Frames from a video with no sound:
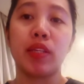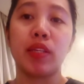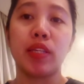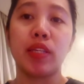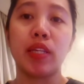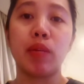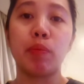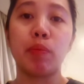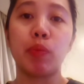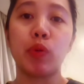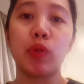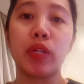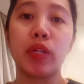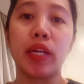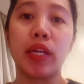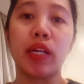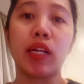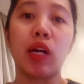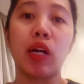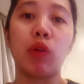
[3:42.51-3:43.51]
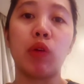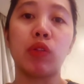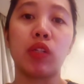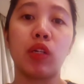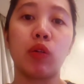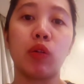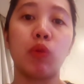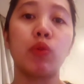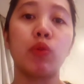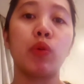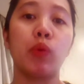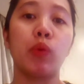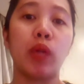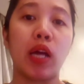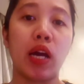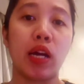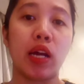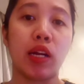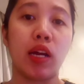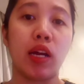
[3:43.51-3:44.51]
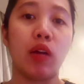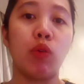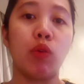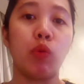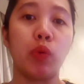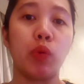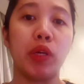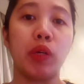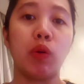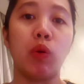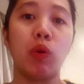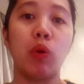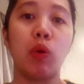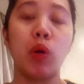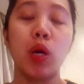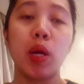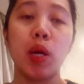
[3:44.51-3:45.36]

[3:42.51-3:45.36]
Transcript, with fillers: Yan po yung na-encounter ko nung nakaraang uwi ko.